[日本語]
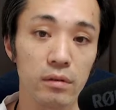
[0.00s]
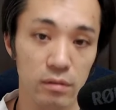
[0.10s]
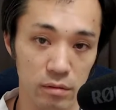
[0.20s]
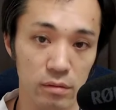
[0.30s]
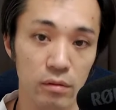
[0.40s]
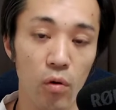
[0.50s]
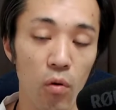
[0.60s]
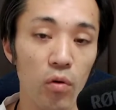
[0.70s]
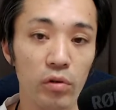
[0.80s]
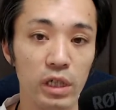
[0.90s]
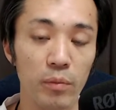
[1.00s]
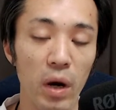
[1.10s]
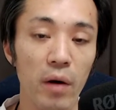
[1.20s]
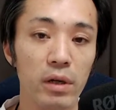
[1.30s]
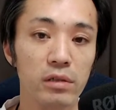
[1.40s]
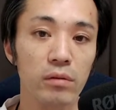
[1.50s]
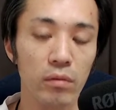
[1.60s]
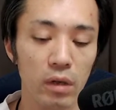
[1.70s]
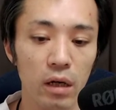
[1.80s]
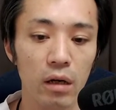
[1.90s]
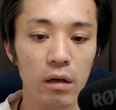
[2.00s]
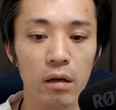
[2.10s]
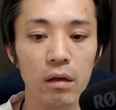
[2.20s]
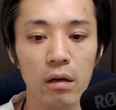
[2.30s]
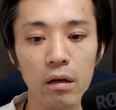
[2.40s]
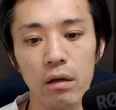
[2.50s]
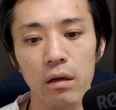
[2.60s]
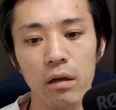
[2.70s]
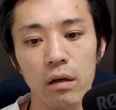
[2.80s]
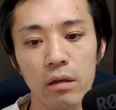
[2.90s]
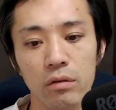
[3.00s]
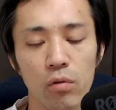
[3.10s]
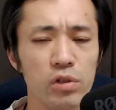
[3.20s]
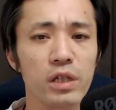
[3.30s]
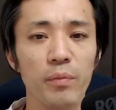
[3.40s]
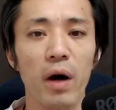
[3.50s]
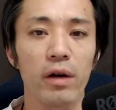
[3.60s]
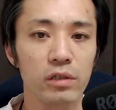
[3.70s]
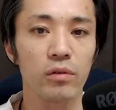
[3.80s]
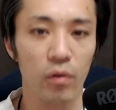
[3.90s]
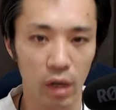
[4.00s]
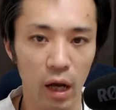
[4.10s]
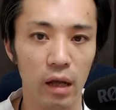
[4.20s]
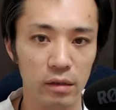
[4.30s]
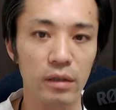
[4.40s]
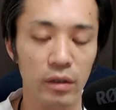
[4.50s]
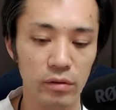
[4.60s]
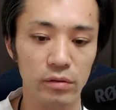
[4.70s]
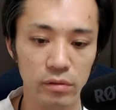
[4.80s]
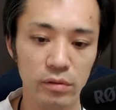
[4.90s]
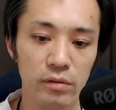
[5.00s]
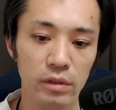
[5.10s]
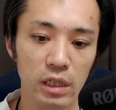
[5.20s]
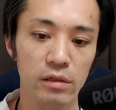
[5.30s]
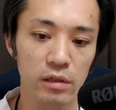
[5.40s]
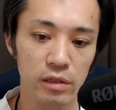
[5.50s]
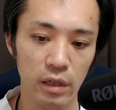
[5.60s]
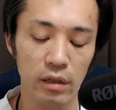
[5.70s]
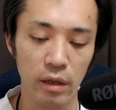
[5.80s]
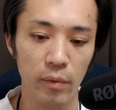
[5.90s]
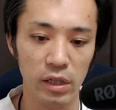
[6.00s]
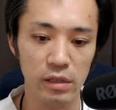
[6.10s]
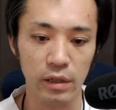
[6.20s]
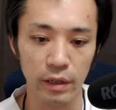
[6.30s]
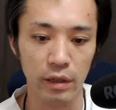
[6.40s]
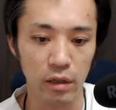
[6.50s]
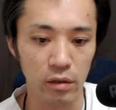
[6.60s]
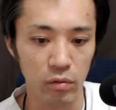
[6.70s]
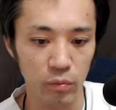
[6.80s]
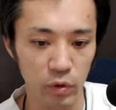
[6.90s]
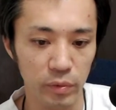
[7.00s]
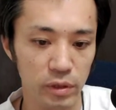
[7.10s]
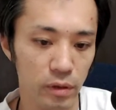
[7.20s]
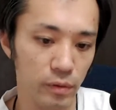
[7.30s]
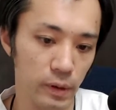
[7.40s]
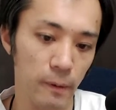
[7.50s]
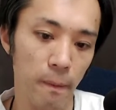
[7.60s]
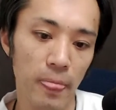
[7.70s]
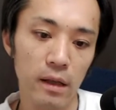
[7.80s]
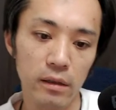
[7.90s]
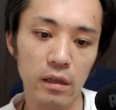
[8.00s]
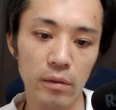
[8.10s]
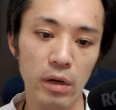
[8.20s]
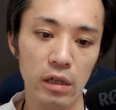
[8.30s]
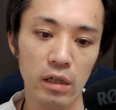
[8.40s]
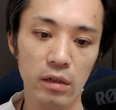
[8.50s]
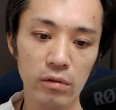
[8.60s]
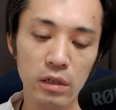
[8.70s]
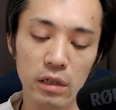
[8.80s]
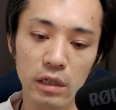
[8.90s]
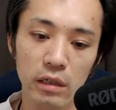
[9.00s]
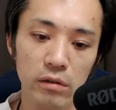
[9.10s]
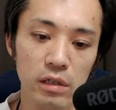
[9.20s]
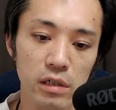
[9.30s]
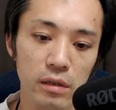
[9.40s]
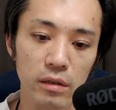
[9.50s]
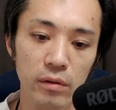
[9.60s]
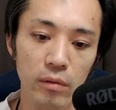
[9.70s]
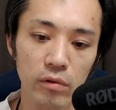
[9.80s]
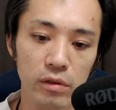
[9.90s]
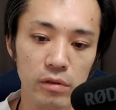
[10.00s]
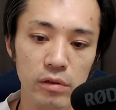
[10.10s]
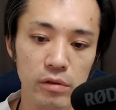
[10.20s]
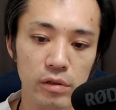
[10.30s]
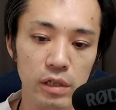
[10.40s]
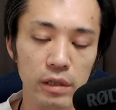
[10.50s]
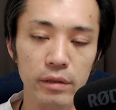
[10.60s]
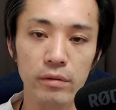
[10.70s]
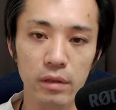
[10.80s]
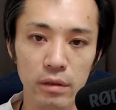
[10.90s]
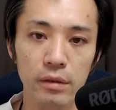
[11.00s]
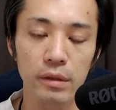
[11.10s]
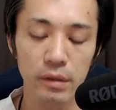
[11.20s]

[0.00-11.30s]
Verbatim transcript: うん、広告費に回すのか、あ投資に回すのかっていう風にしていけばいいんじゃないかなと思いますけどね。ただまあ基本的に切り抜きチャンネルは僕は推奨しないので、